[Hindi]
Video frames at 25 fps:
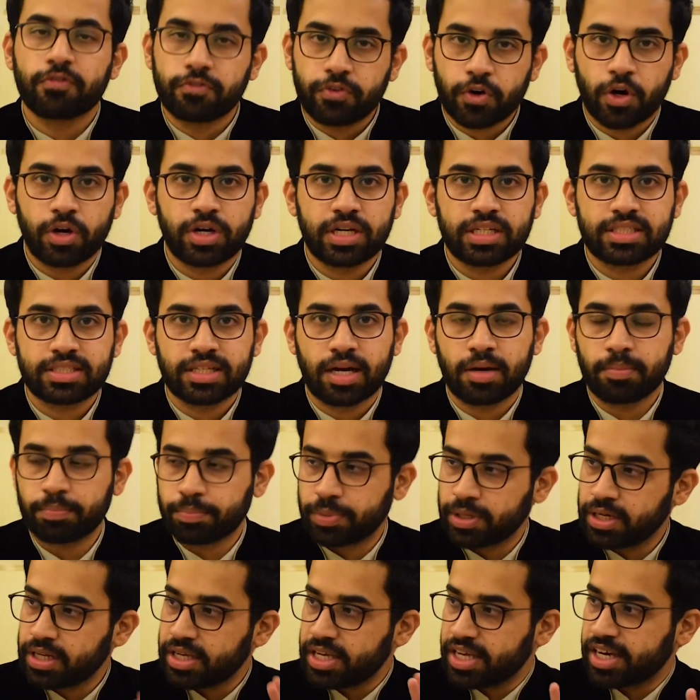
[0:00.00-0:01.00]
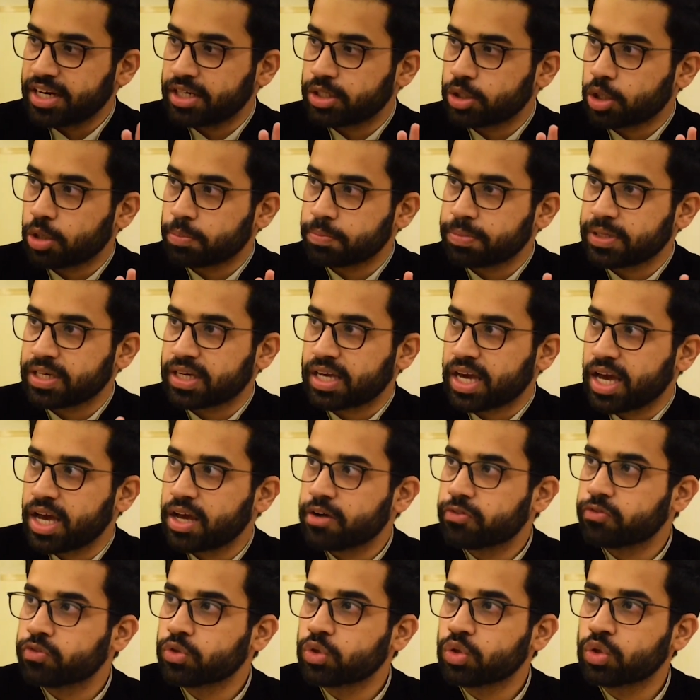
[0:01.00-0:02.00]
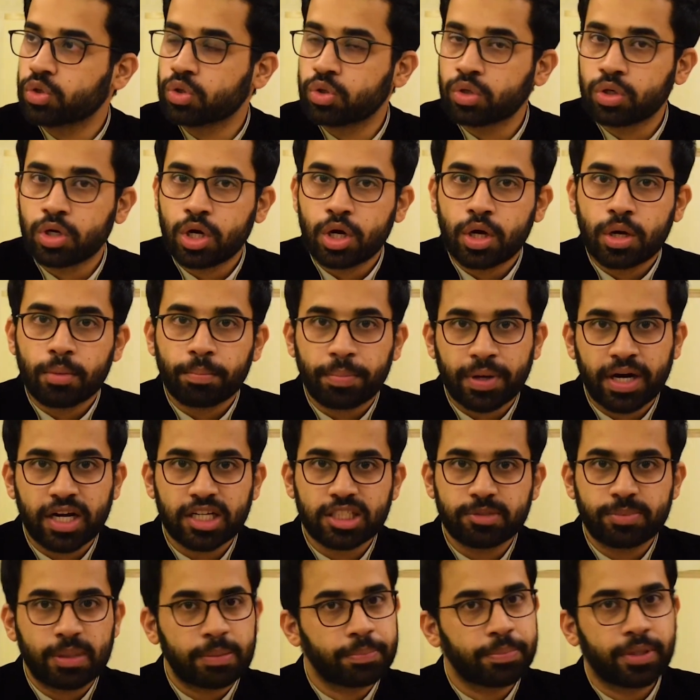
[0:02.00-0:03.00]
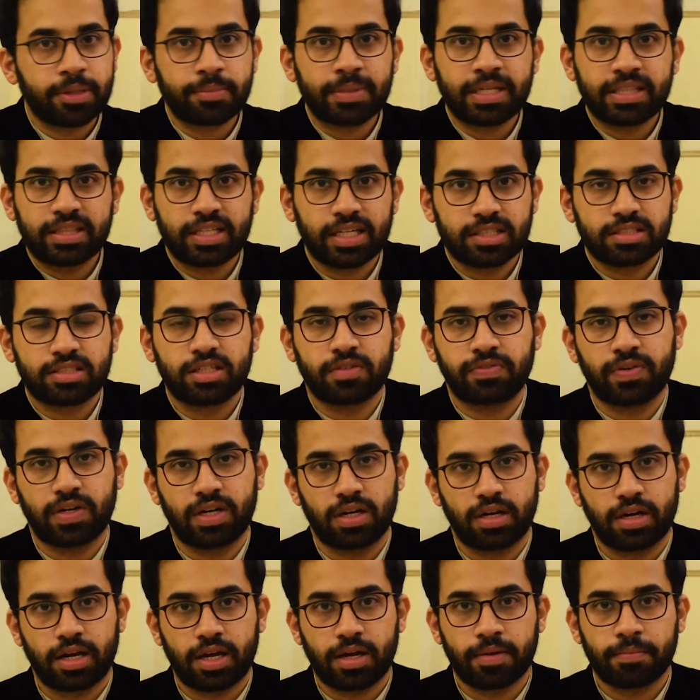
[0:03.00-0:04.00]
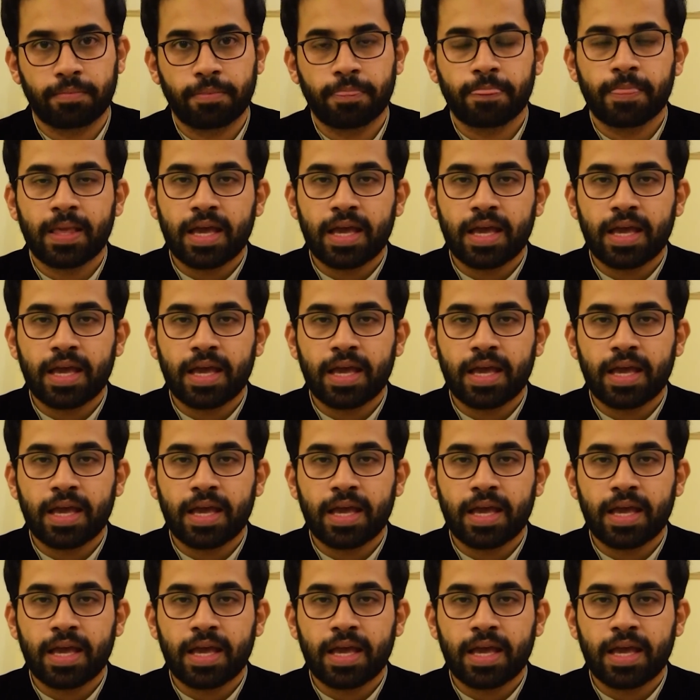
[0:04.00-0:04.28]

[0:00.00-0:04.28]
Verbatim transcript: फॉर एग्ज़ाम्पल एक टॉपिक है वो पास्ट पेपर में दस दफ़ा आ रहा है